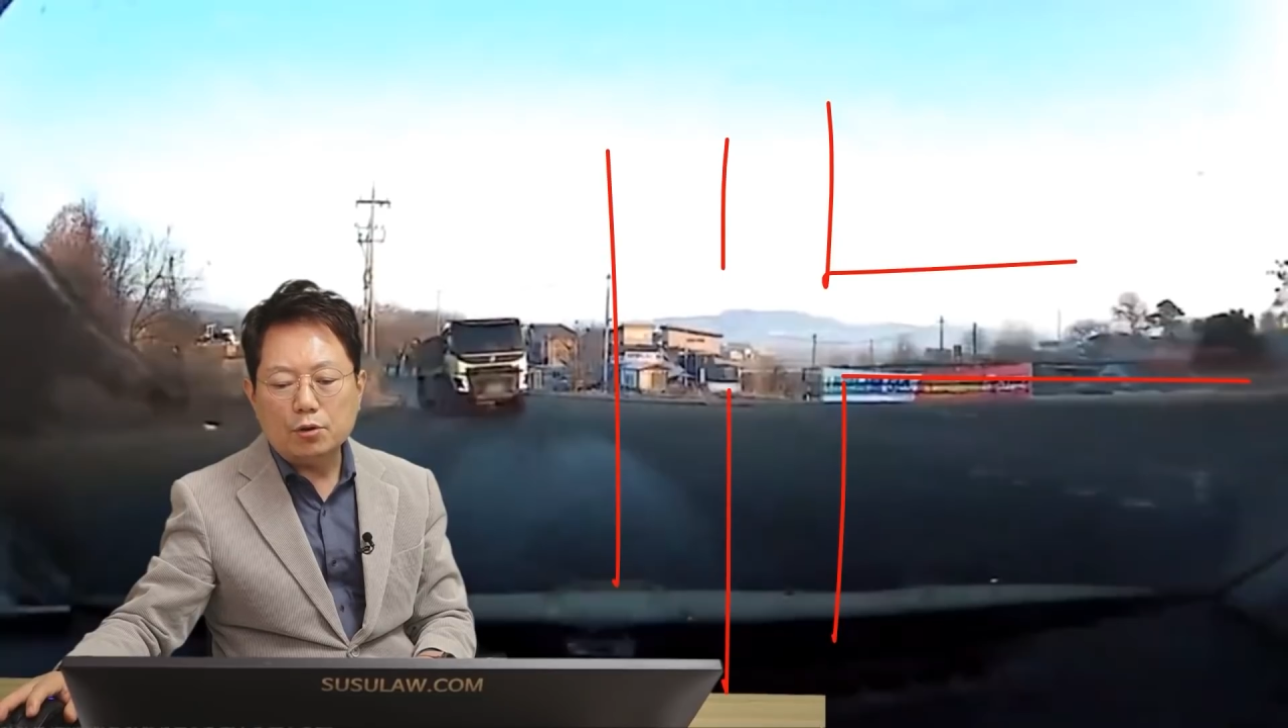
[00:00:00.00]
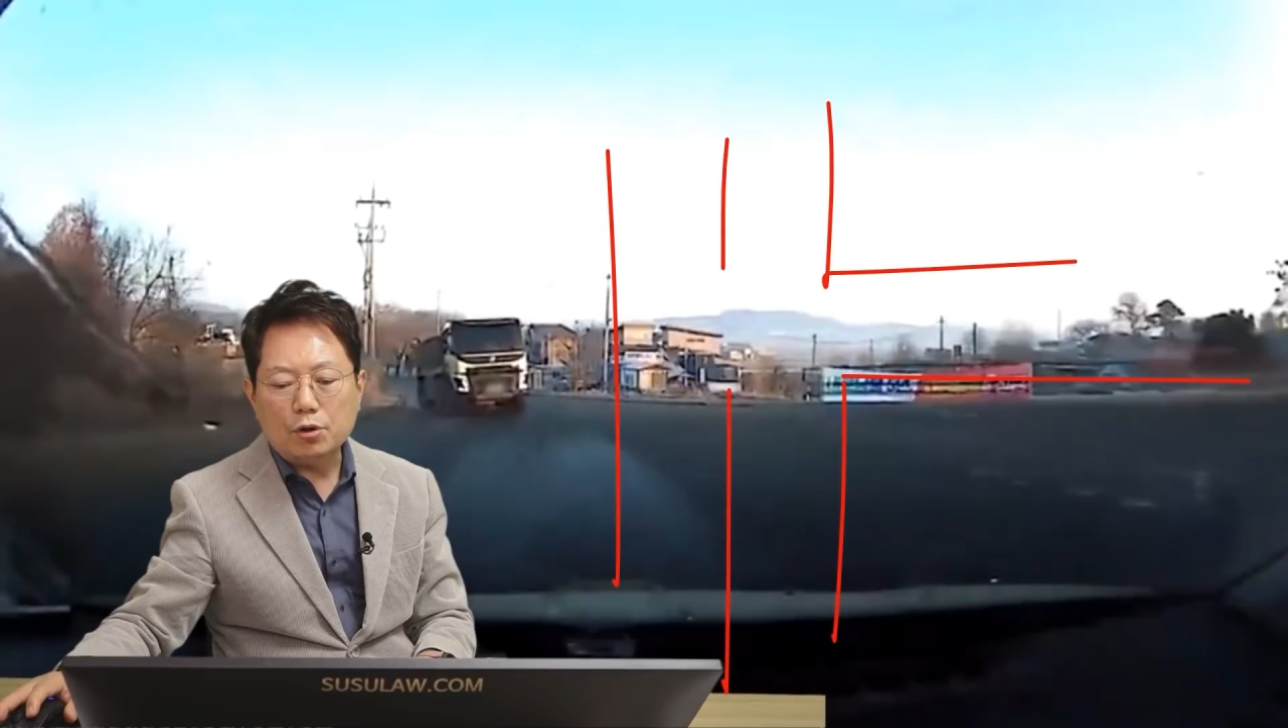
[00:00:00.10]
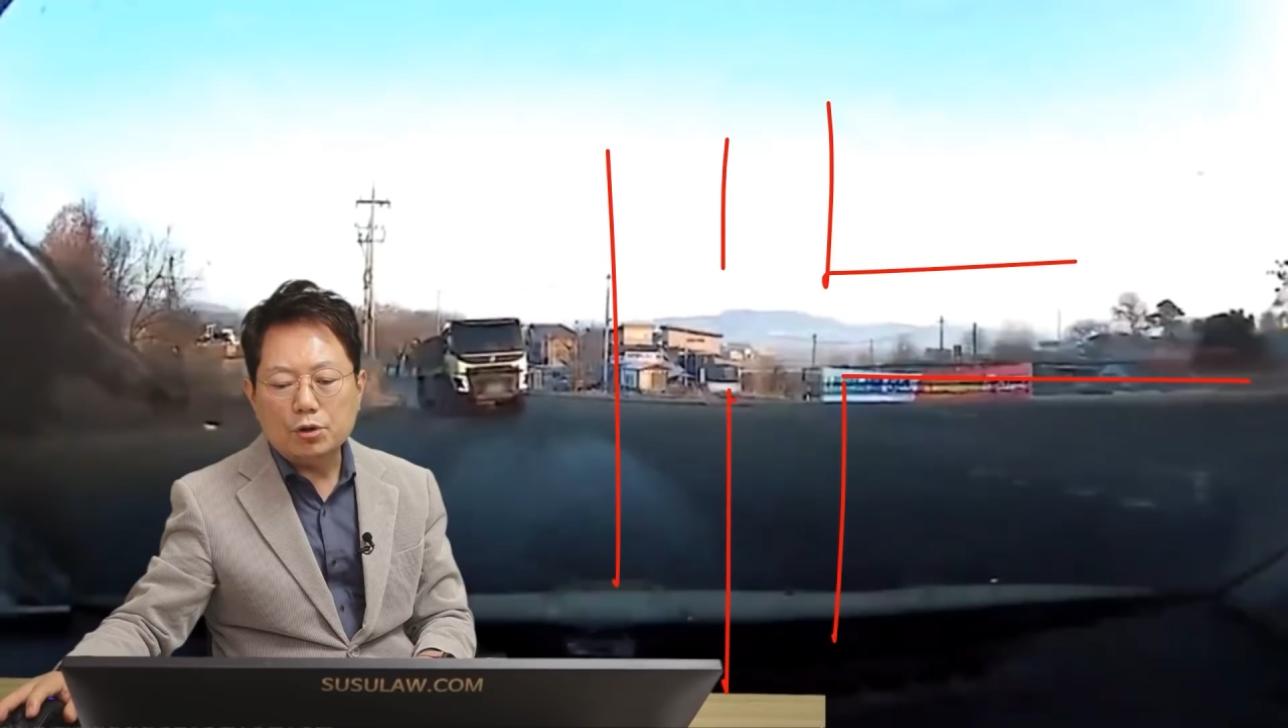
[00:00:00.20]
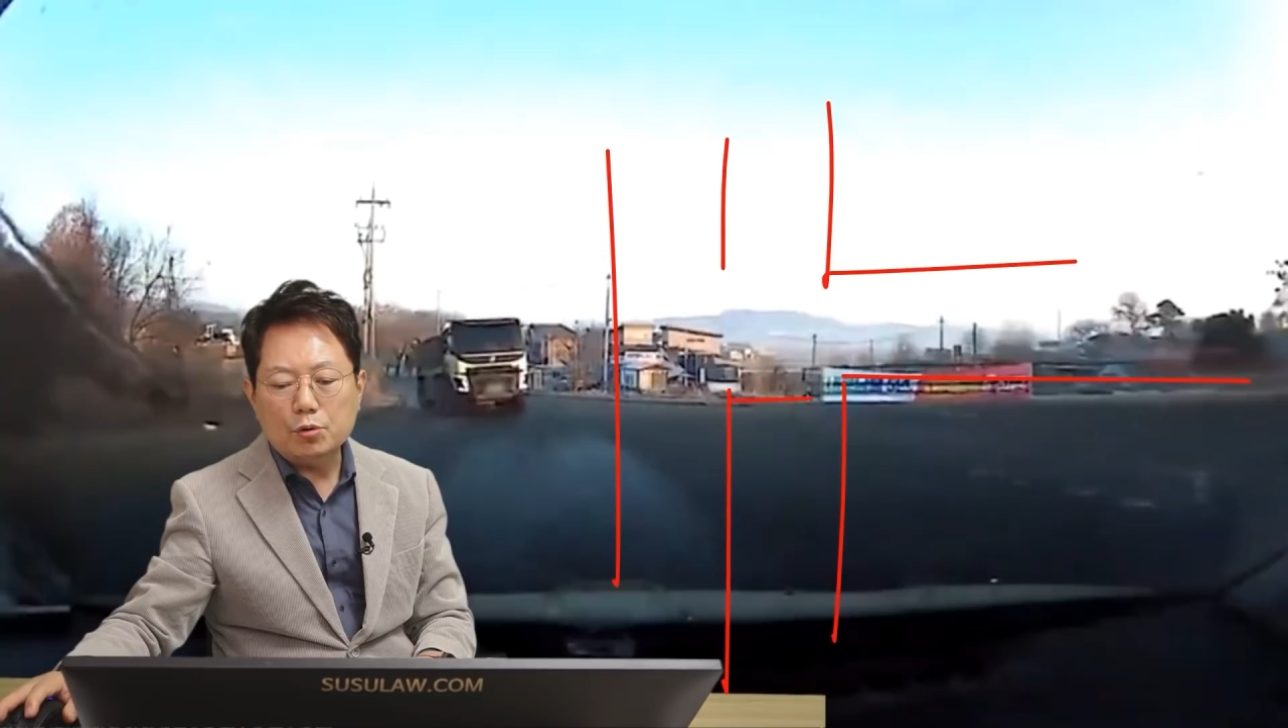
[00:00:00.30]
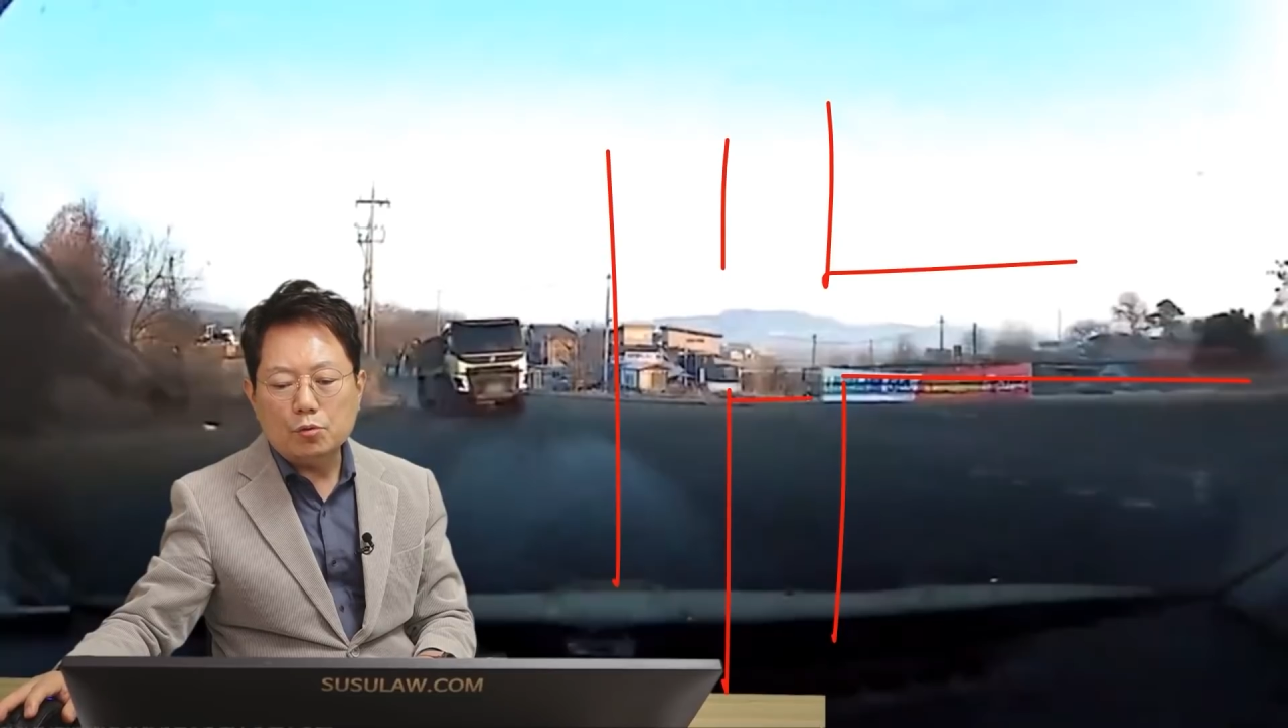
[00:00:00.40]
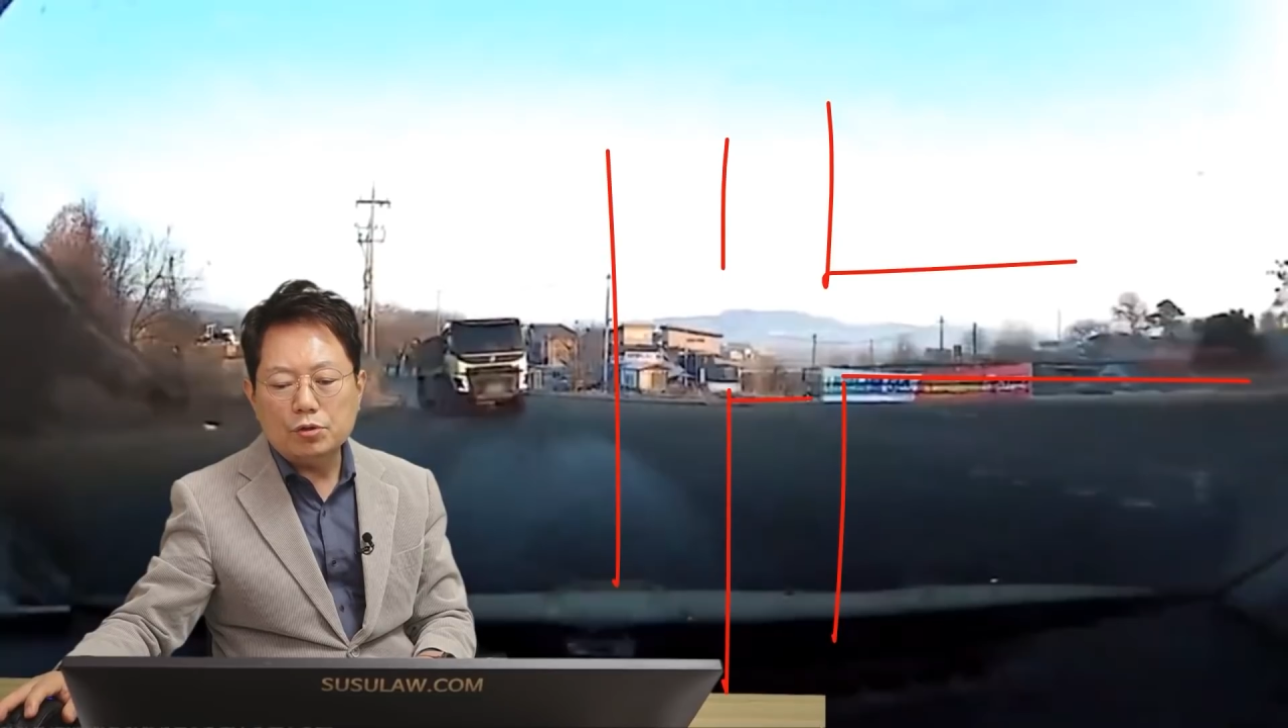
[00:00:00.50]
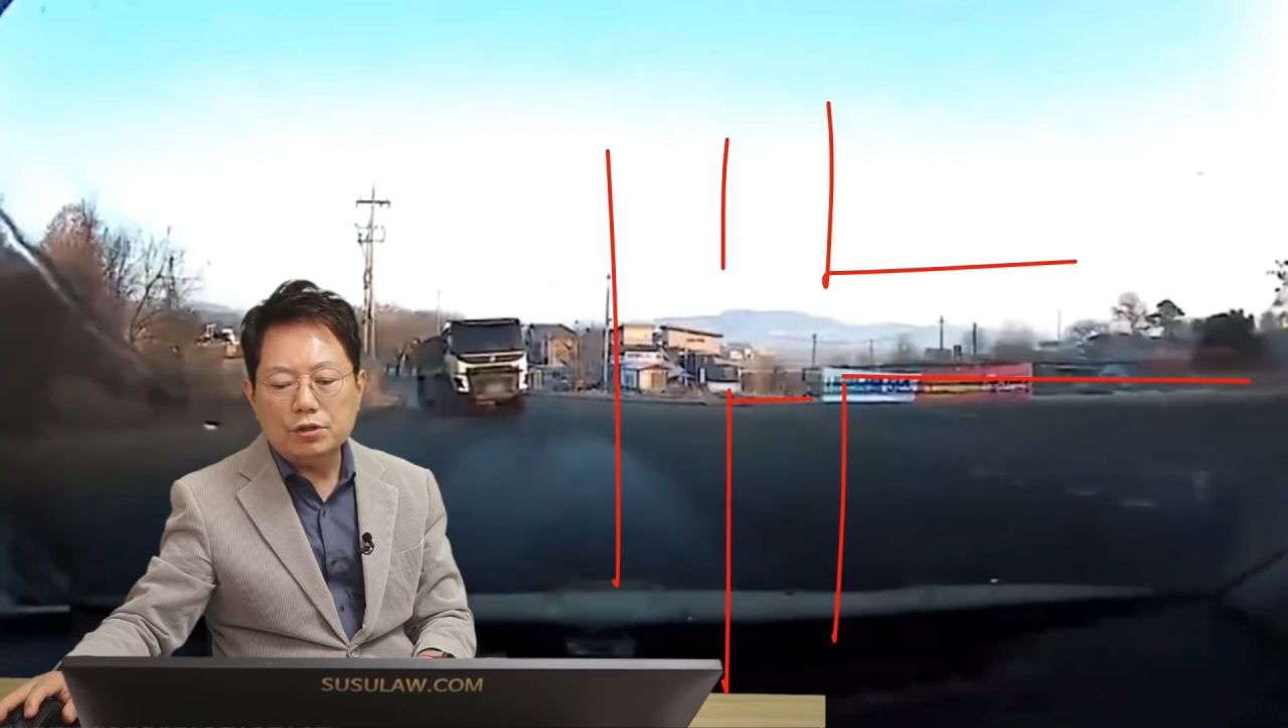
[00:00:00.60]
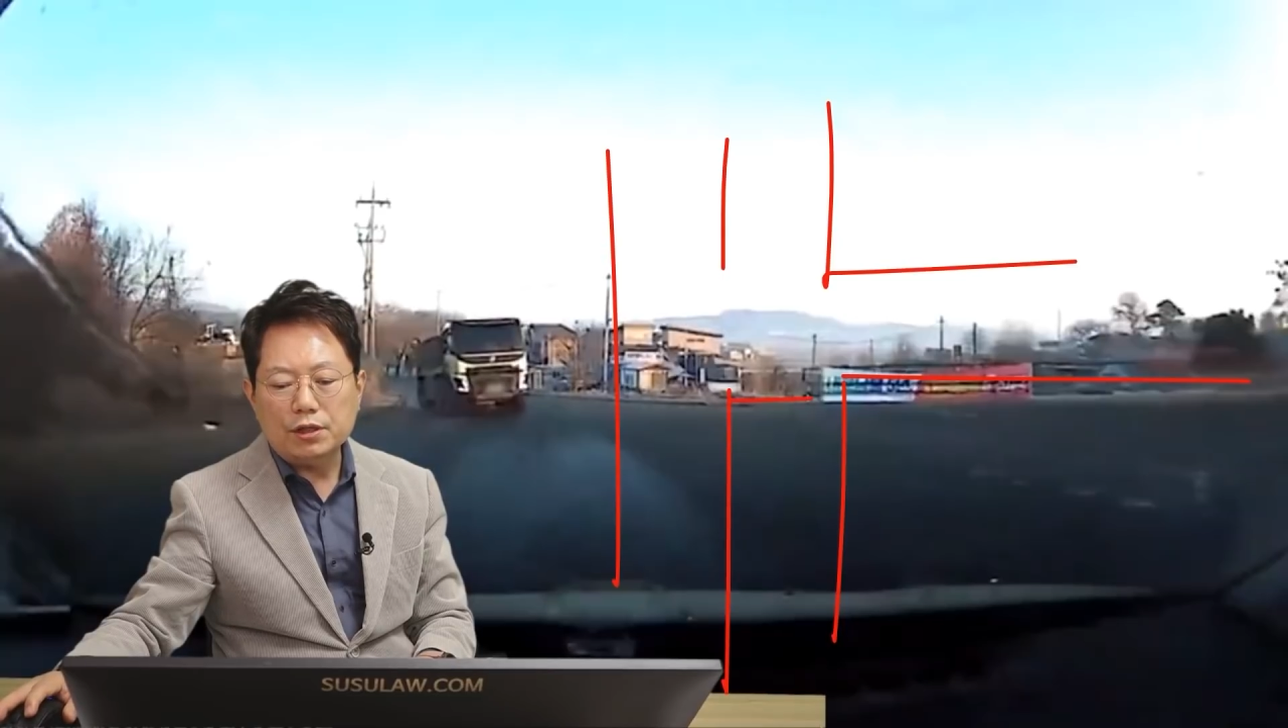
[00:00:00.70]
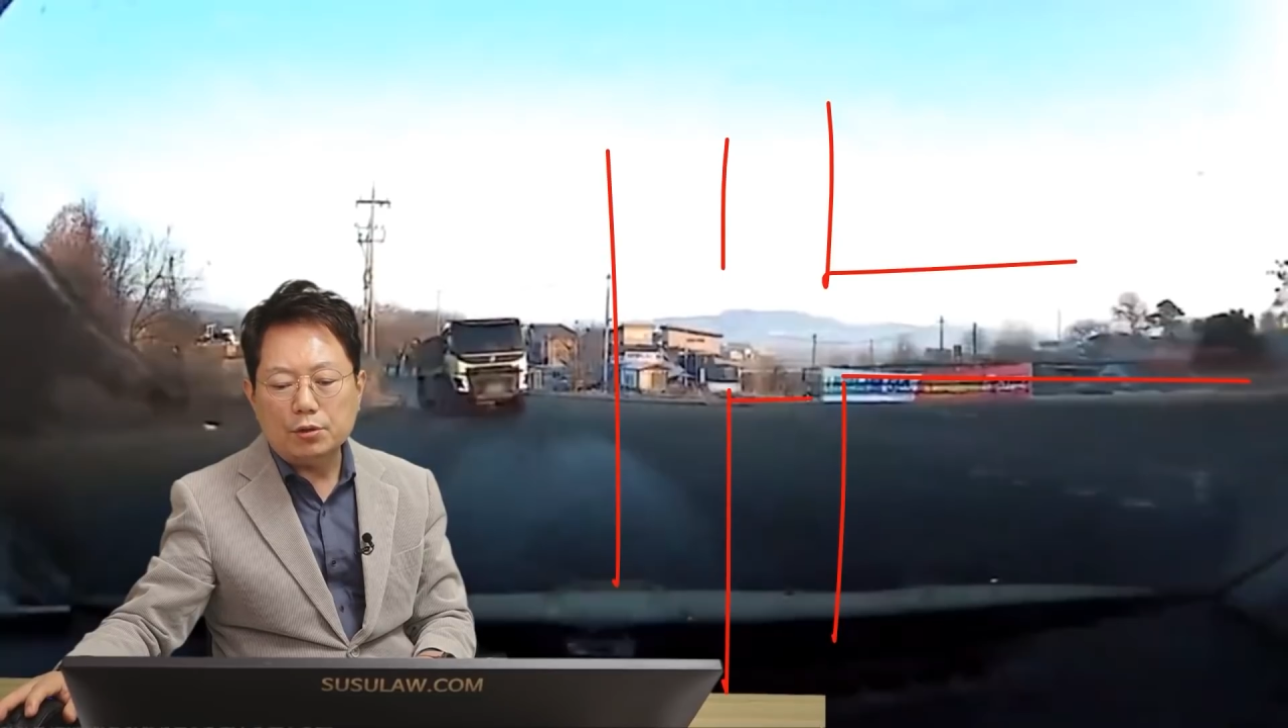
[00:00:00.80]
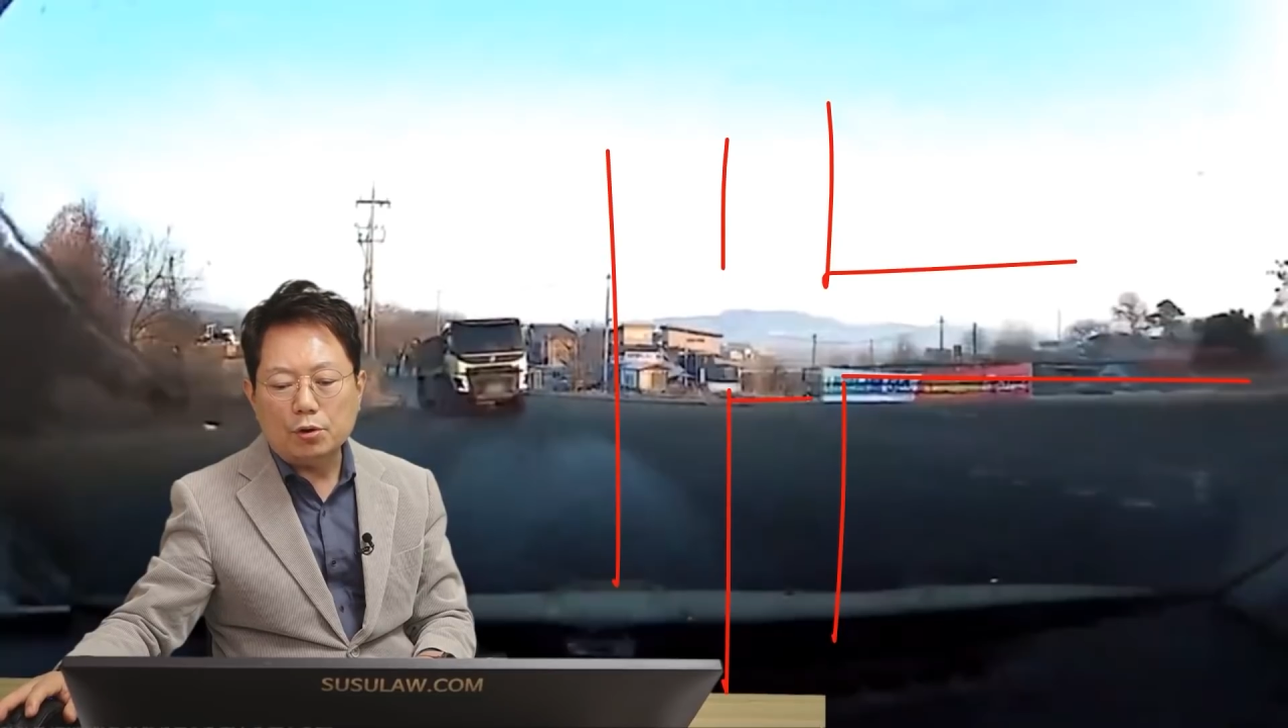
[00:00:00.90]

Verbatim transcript: 여기 오고 있는데